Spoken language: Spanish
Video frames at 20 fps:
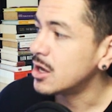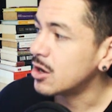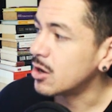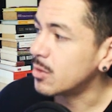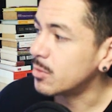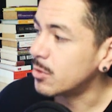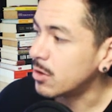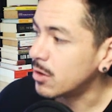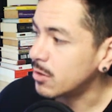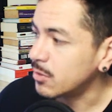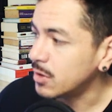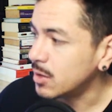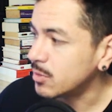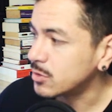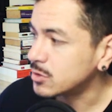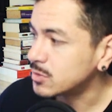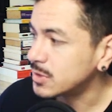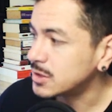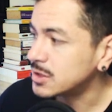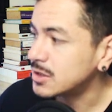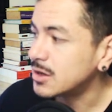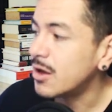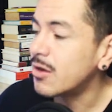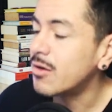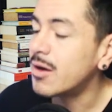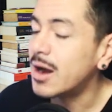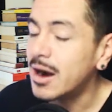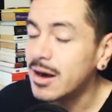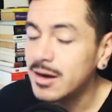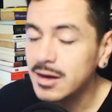Como habíamos
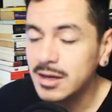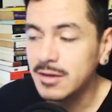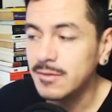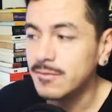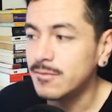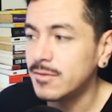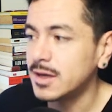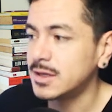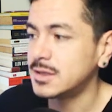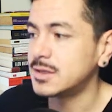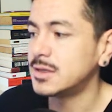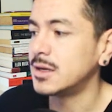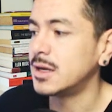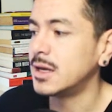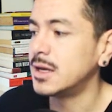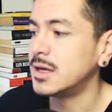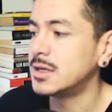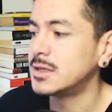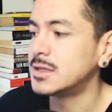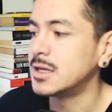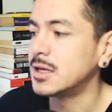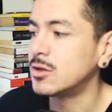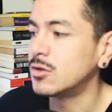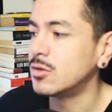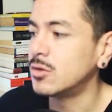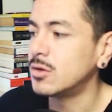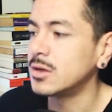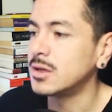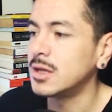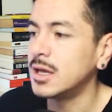mencionado, ARK Invest, el eh,
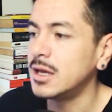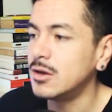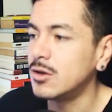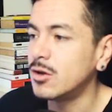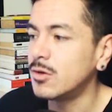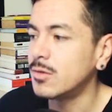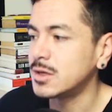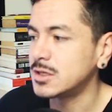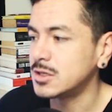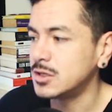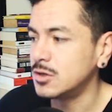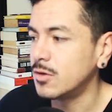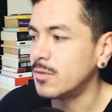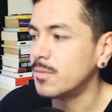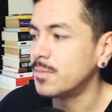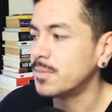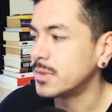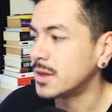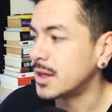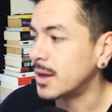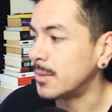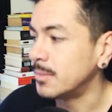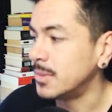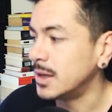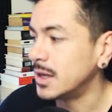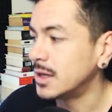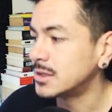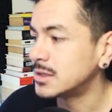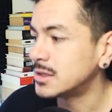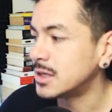sector de innovación,
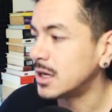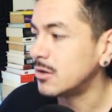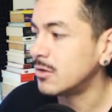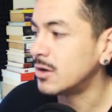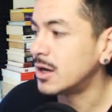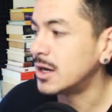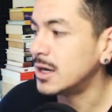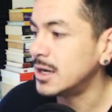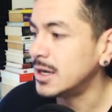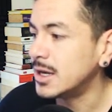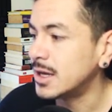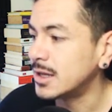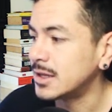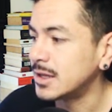también salió la línea